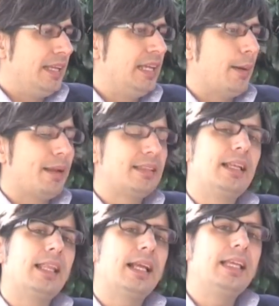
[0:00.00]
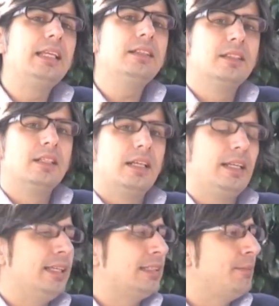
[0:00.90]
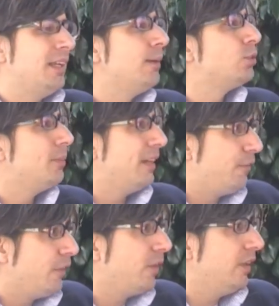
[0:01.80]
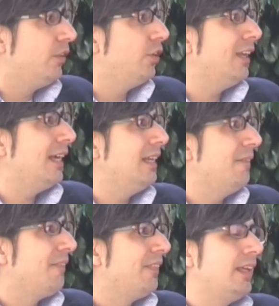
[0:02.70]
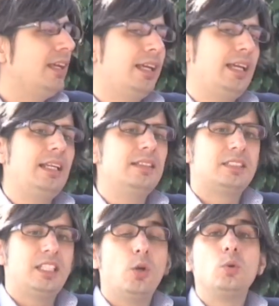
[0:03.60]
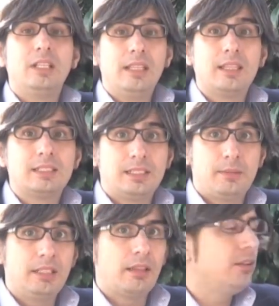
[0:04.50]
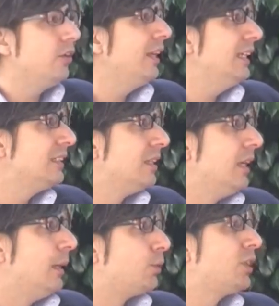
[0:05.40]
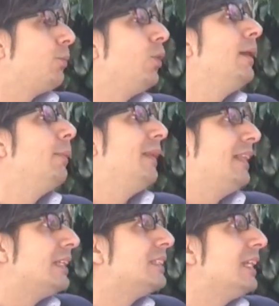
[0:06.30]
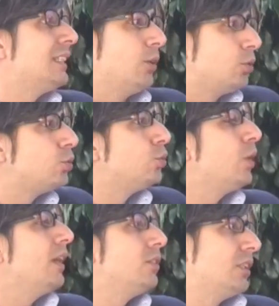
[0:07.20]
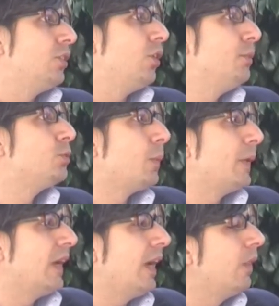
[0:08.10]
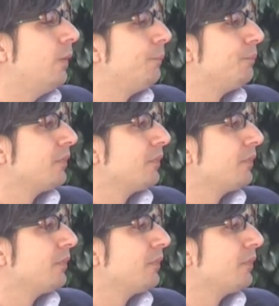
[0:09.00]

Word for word: Y a partir de aquí, eh, también le damos el beneficio adicional de que si no utiliza esas habitaciones, pues que puede vendérselas a otros usuarios dentro del mismo mercado.